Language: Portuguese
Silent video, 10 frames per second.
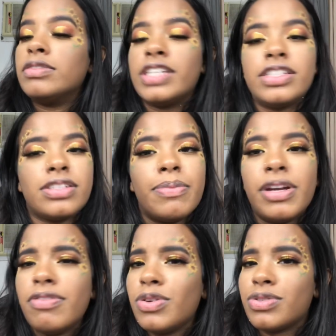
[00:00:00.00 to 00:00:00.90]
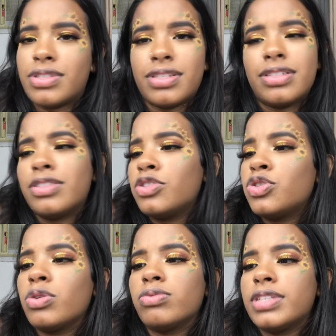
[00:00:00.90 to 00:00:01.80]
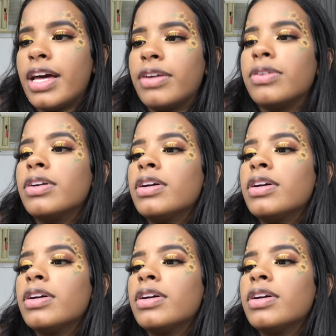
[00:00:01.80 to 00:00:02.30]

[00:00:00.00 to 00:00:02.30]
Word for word: Gente, é maravilhoso esses tons, sério.